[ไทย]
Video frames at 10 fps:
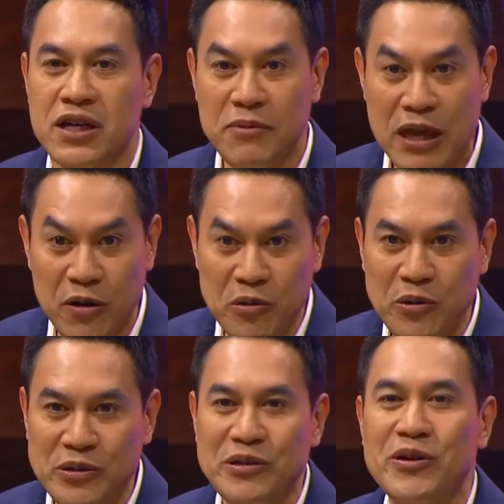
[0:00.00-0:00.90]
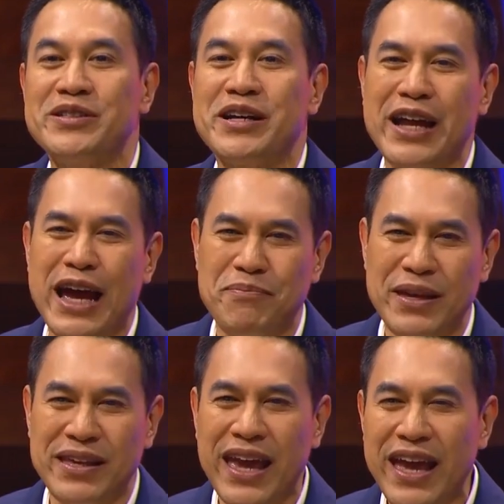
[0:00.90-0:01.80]
คัพเค้กของคุณก็จะกลาย
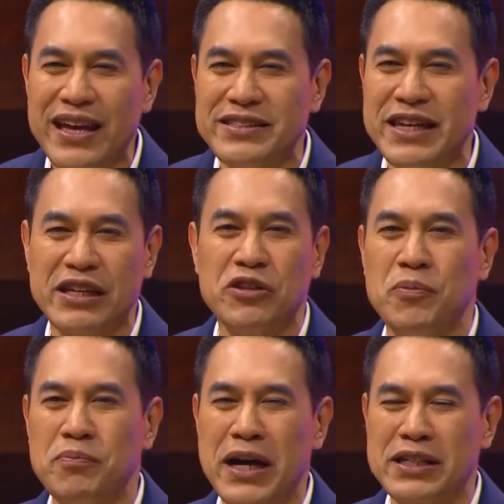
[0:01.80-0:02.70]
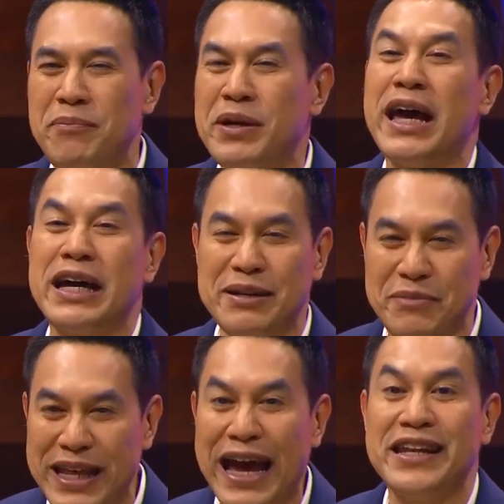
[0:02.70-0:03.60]
เป็นแค่เศษขนมปังธรรมดาธ
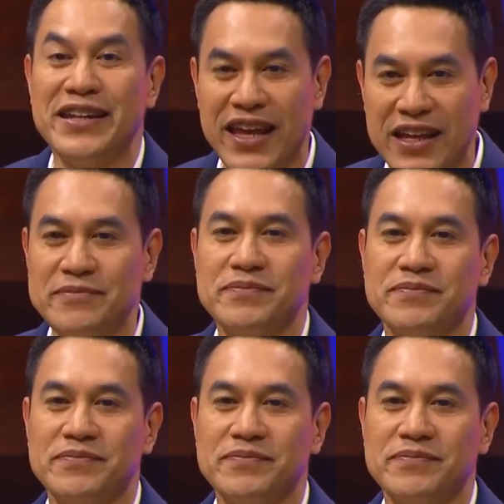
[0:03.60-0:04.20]
รรมดานั่นเอง